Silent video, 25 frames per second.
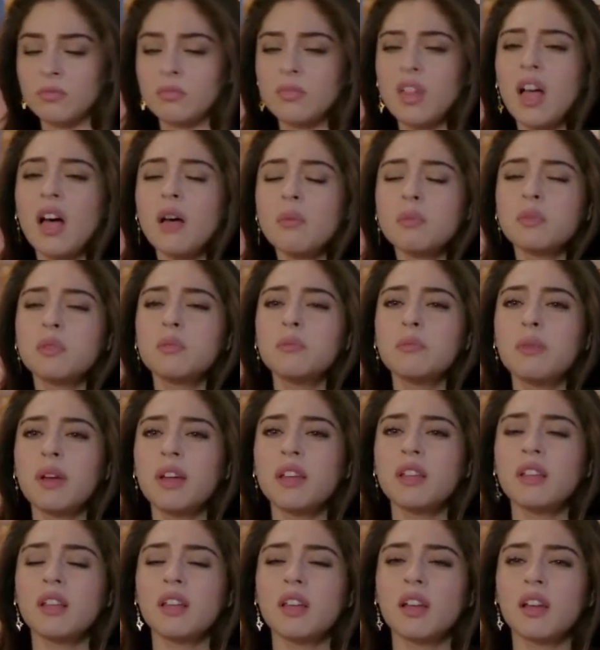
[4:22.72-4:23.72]
Ne yaptım ben
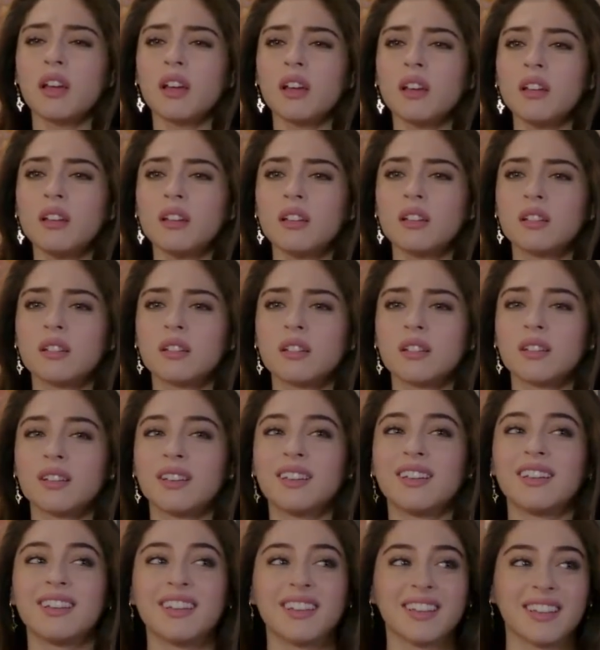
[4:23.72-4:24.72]
yine ya?
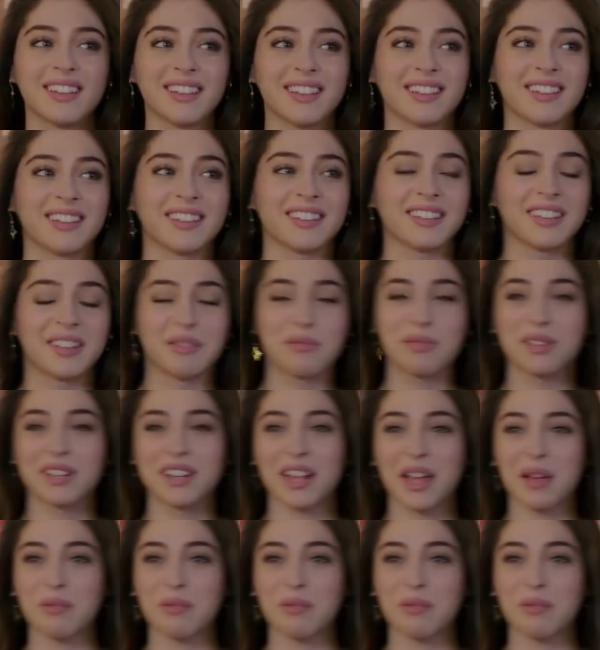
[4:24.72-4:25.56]
Kimdi